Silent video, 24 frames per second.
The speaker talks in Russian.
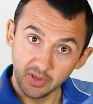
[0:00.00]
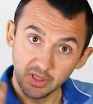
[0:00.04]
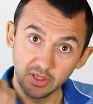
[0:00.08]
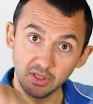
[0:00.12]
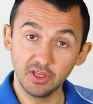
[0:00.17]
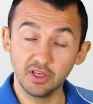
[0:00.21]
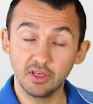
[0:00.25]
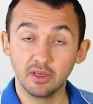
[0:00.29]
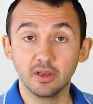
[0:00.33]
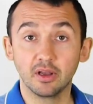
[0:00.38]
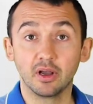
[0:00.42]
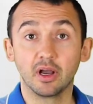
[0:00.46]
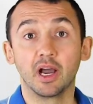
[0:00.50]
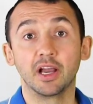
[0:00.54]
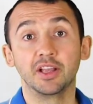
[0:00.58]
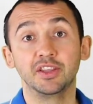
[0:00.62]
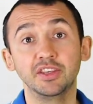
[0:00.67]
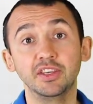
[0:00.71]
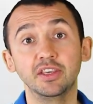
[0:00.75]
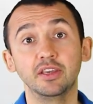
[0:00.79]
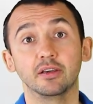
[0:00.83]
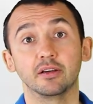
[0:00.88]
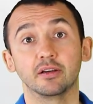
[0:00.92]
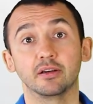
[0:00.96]
И
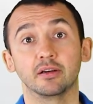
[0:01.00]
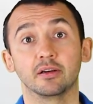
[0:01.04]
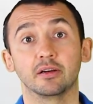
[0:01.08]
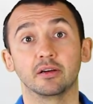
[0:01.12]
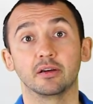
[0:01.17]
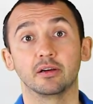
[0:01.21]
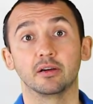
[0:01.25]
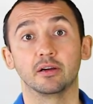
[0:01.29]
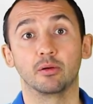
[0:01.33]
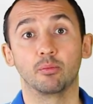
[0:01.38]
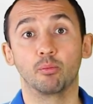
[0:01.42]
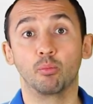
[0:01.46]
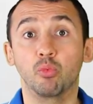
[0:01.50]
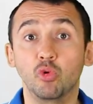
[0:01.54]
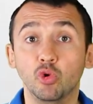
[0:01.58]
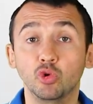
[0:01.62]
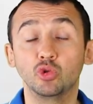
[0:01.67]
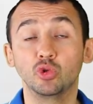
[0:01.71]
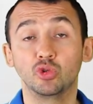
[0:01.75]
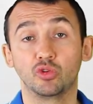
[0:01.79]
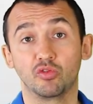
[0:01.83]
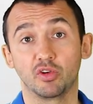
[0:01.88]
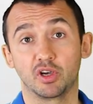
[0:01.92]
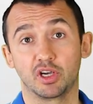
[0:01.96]
они э,
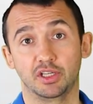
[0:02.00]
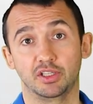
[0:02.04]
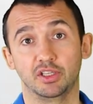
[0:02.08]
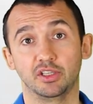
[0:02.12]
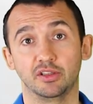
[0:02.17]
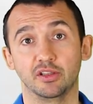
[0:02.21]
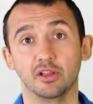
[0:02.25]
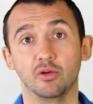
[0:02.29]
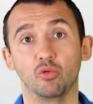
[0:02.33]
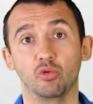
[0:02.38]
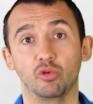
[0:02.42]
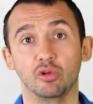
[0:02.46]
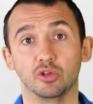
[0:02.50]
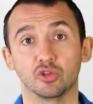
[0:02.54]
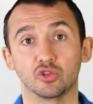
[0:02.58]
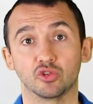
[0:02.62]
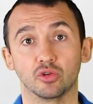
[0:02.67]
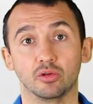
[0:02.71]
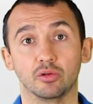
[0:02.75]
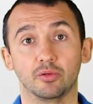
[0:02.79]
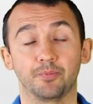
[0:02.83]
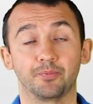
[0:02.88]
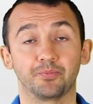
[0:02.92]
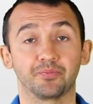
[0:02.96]
будут выходить на
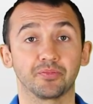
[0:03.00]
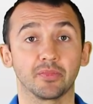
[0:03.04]
улицу.